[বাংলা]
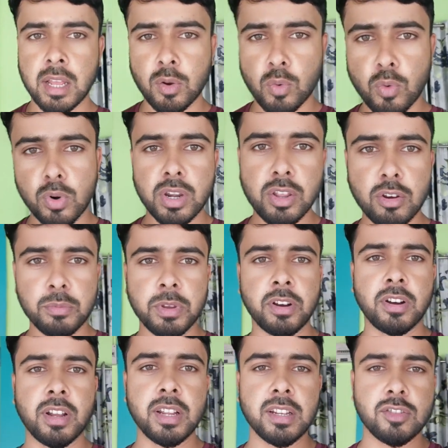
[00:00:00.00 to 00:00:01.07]
কোন নিয়মে
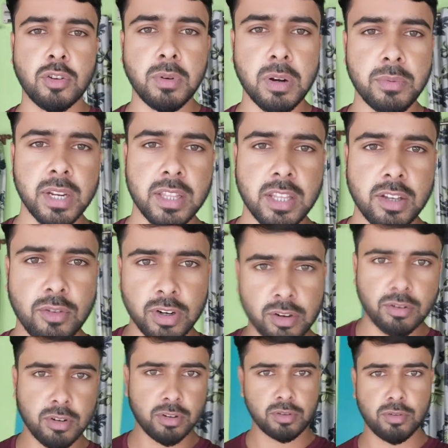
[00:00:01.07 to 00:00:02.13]
হয় সবার বাড়িতেই অনেক
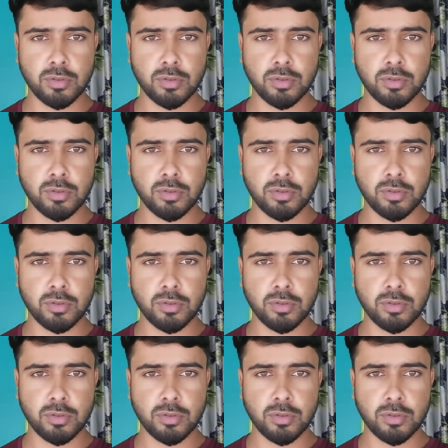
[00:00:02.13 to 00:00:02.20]
অনেক